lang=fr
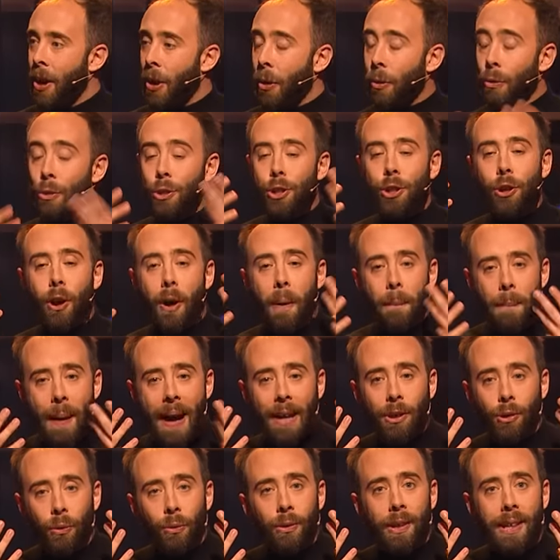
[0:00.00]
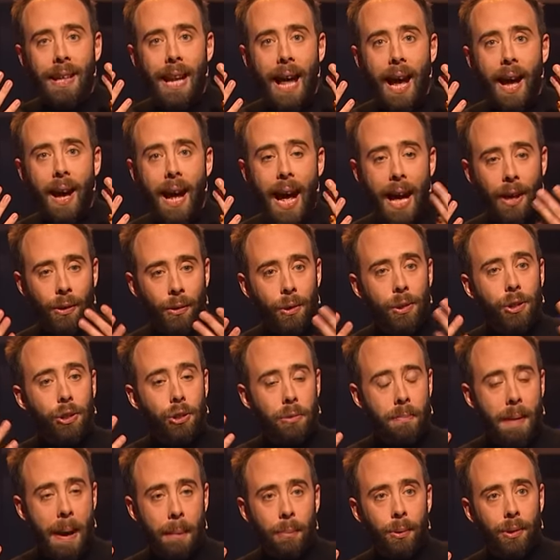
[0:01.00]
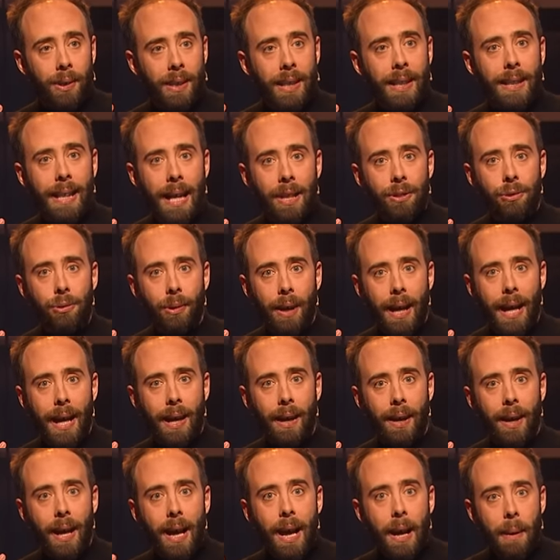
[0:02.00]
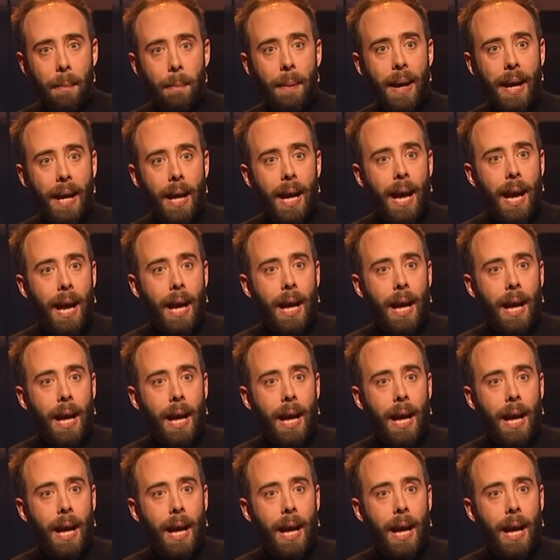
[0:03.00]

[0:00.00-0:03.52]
on se rend pas compte là, à cause de ma beauté naturelle, mais.